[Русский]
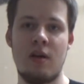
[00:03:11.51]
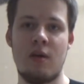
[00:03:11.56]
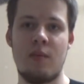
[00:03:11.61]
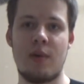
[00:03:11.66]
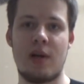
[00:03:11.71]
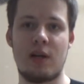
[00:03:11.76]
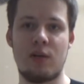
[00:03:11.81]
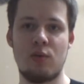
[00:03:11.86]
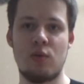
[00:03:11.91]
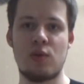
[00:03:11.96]

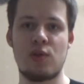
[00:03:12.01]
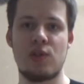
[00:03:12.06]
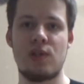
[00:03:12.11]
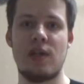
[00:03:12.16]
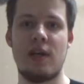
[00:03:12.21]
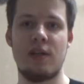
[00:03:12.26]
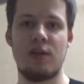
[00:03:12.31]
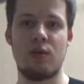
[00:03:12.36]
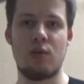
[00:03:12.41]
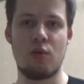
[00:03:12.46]
прогноз
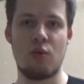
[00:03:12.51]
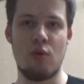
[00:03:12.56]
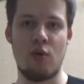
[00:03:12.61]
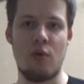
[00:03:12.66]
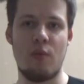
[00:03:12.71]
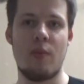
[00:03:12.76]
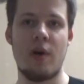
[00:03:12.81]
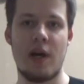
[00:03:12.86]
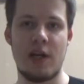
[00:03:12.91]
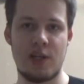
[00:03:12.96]
на
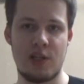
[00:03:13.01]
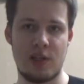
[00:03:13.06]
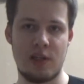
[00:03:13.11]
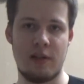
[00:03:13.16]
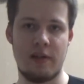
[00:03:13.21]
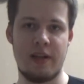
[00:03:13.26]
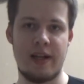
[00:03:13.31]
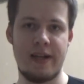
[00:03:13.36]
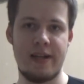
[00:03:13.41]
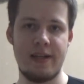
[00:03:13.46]
другой матч
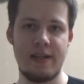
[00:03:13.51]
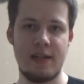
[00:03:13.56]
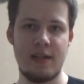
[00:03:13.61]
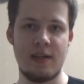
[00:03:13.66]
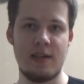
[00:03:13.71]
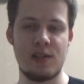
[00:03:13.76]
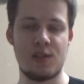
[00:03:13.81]
Ла Лиги.